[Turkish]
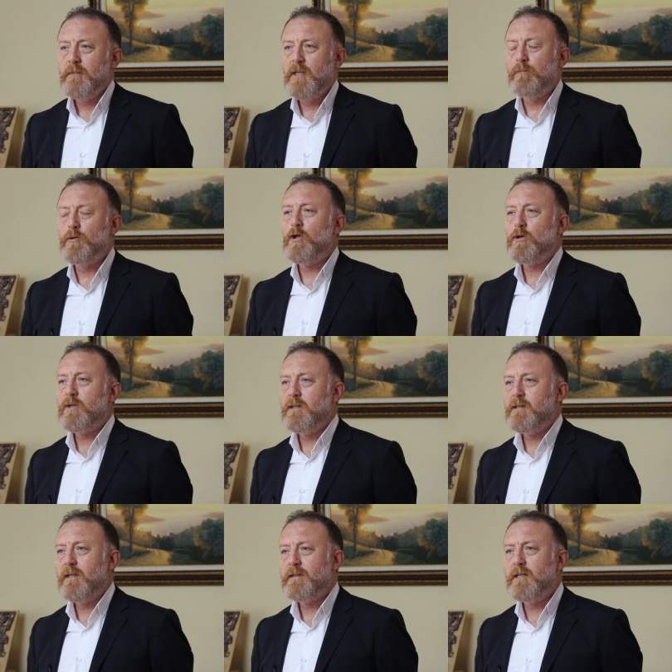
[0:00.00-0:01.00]
24
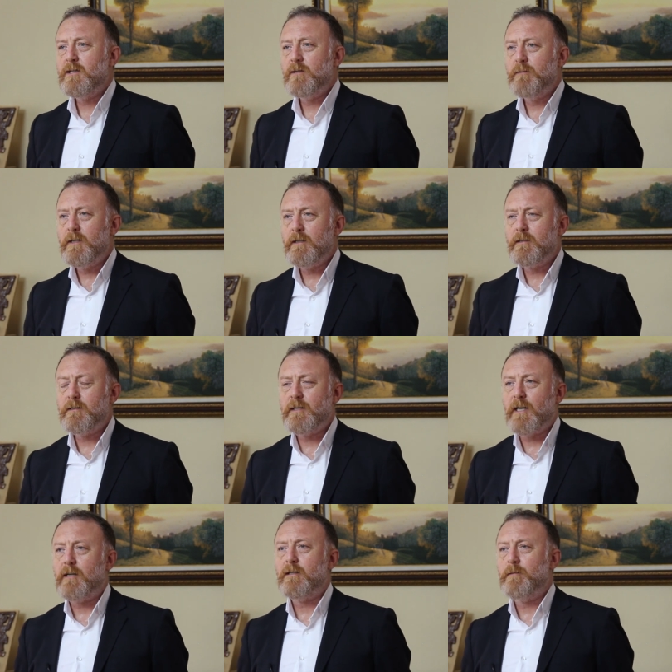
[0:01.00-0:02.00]
Haziran seçimleri
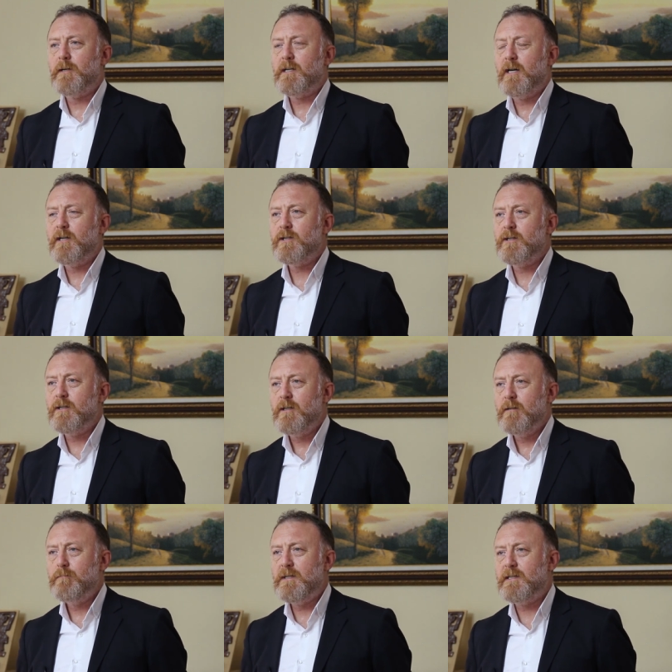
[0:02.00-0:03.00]
tek adama karşı
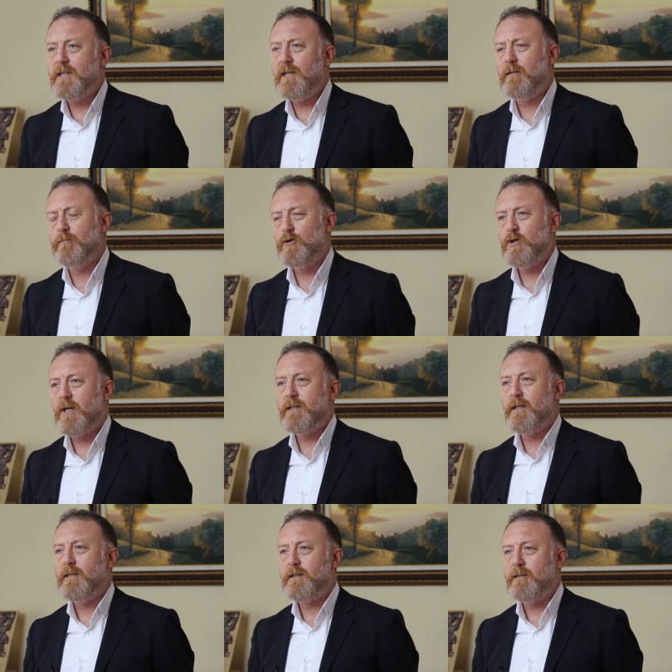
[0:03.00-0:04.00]
bizlerin
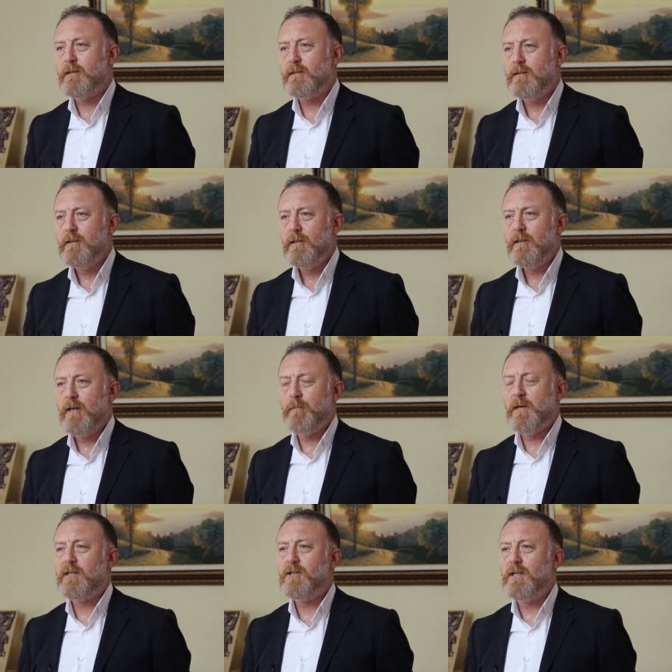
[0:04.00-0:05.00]
mücadelesidir.
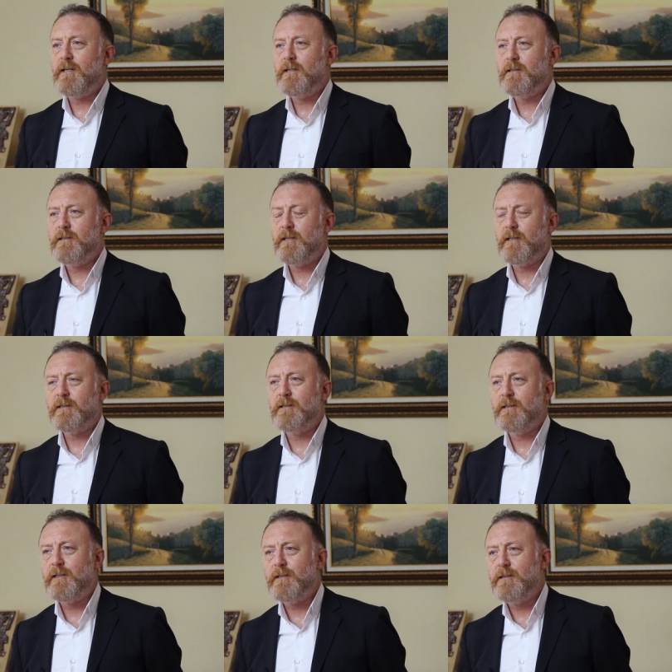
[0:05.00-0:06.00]
Emekçilerin,
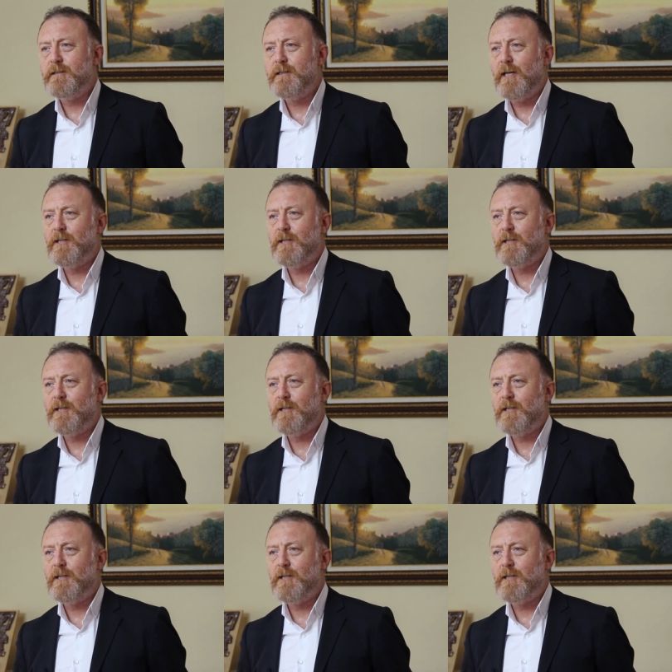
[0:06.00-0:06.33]
kadınların,